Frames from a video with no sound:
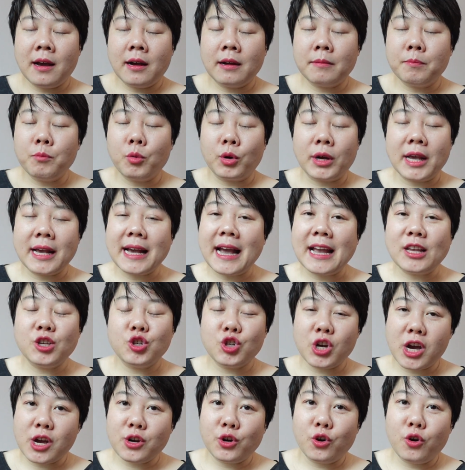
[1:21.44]
uh, một cái kênh
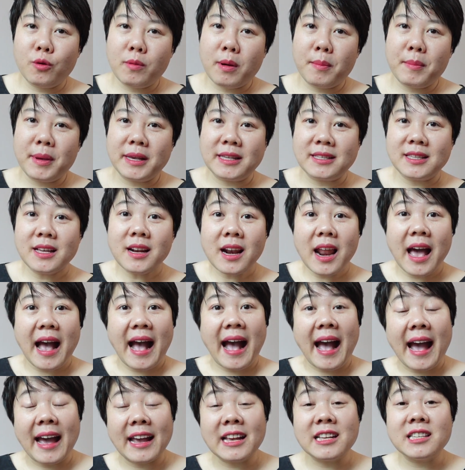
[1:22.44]
channel mà mình rất là
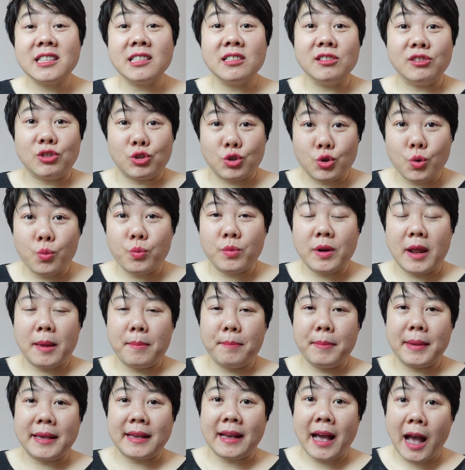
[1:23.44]
hay sử dụng để
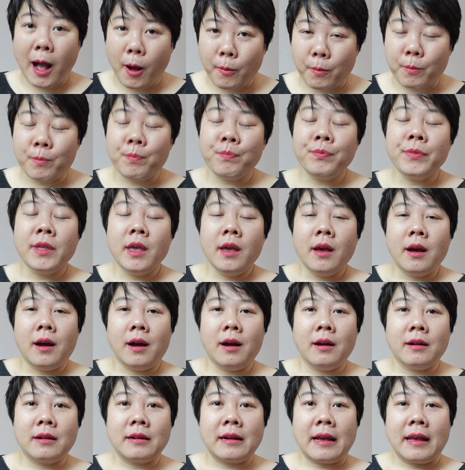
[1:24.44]
mình học
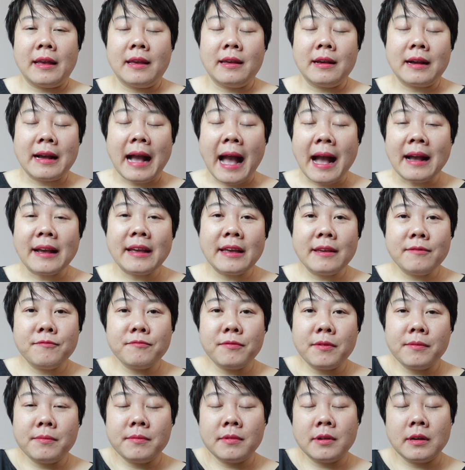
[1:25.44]
uh, cái các cái
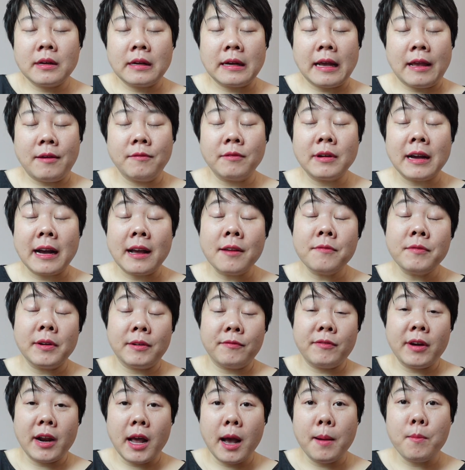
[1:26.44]
ờ, cái cái phần
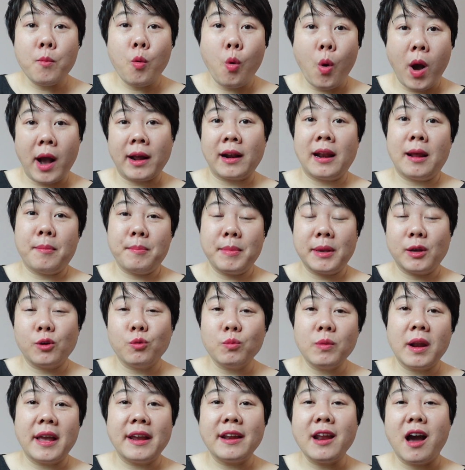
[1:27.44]
phát âm hoặc là mình
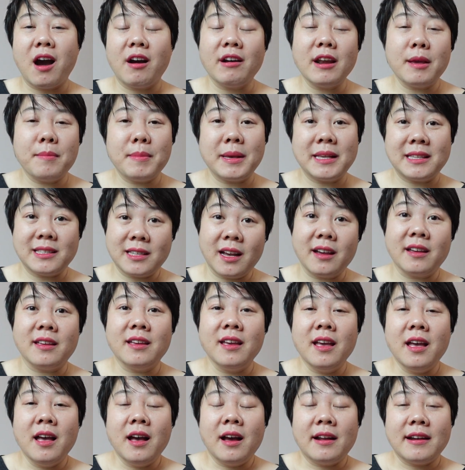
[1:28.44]
cũng lấy đó để mình dạy
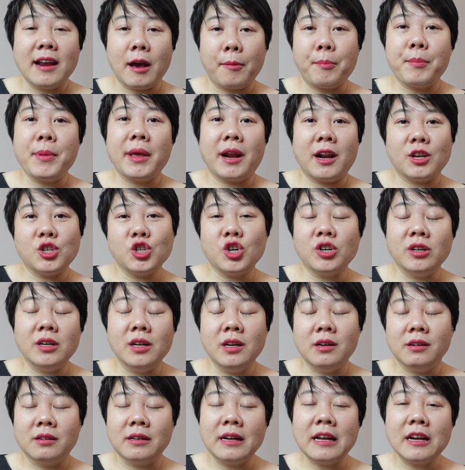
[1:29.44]
đặc biệt là cho người
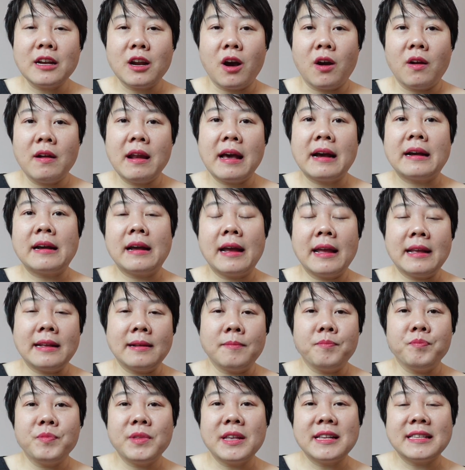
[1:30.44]
lớn ấy đó là kênh
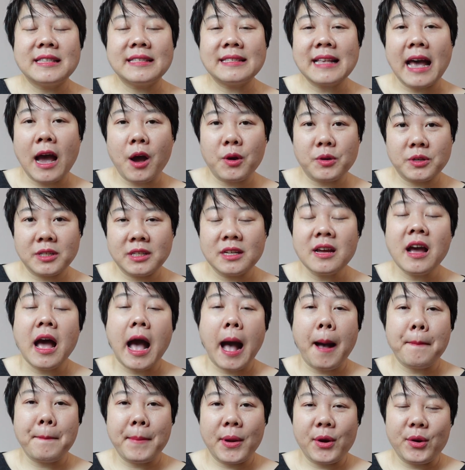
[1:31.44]
South
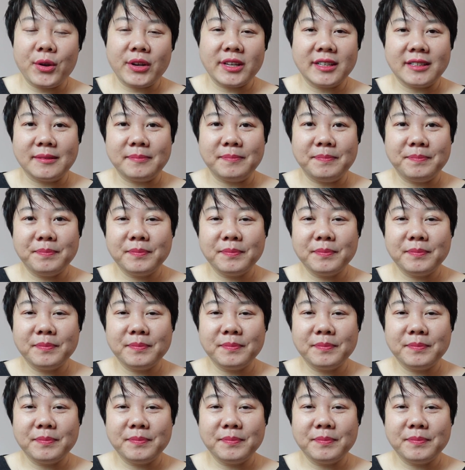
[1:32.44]
American